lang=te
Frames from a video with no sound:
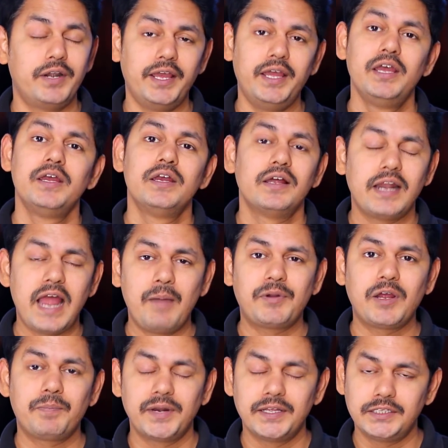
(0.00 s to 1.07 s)
ఉండే
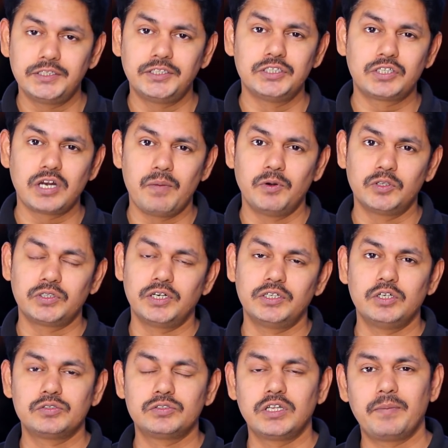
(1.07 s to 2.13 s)
ల్యాప్టాప్ని అయితే తీసుకురాబోతున్నట్టు
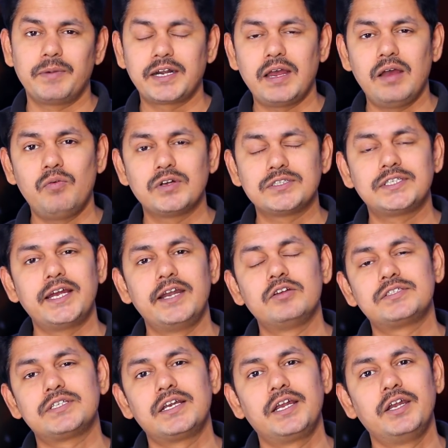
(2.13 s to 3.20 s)
తెలుస్తుంది అనమాట వన్ సైడ్
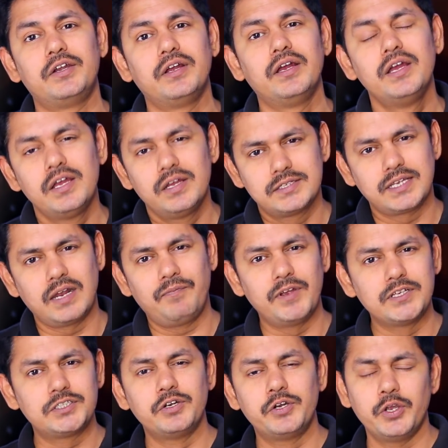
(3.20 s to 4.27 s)
వచ్చేసరికి
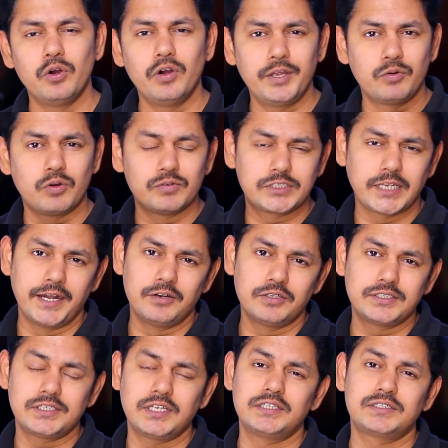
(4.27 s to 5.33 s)
సర్ఫేస్ డియో ఇంకొక సైడ్
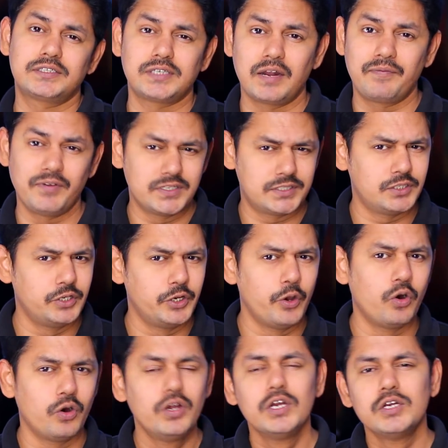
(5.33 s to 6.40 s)
వచ్చేసరికి సర్ఫేస్
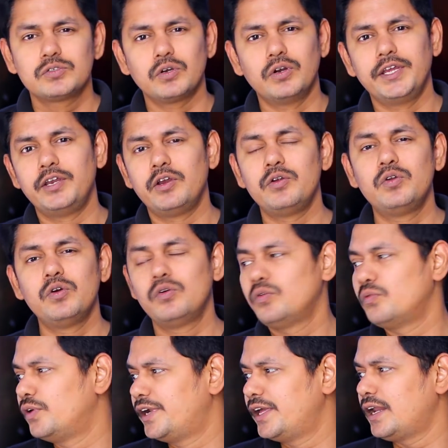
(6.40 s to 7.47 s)
నియో సో ఈ రెండు
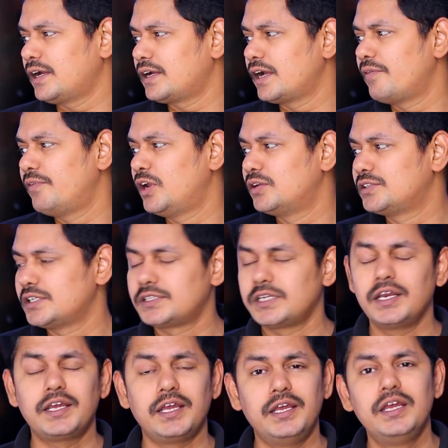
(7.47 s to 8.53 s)
ఉండే రకంగా వీళ్ళు
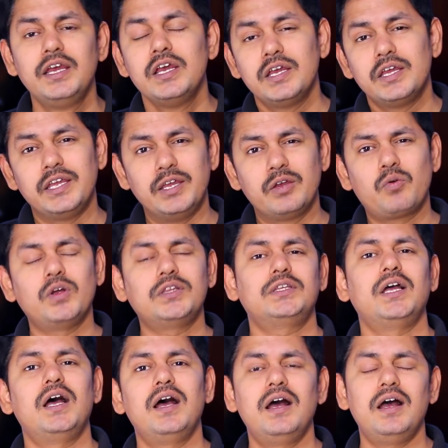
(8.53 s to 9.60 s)
వచ్చేసరికి ఈ కొత్త
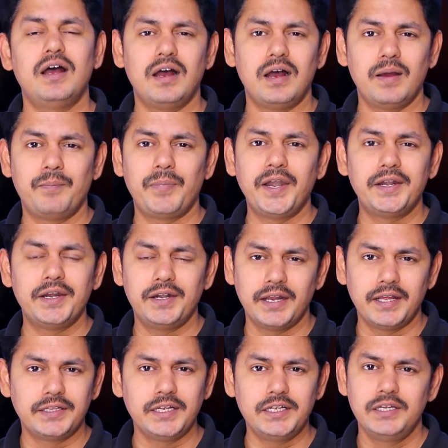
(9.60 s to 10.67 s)
పేటెంట్ని
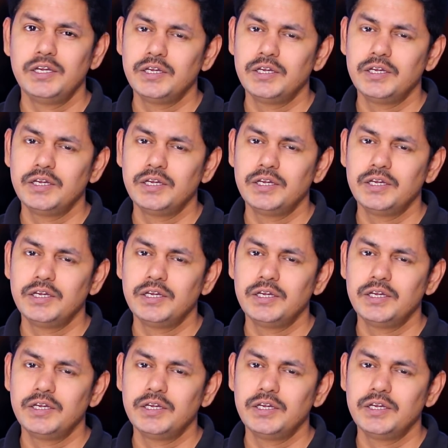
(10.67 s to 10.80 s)
అయితే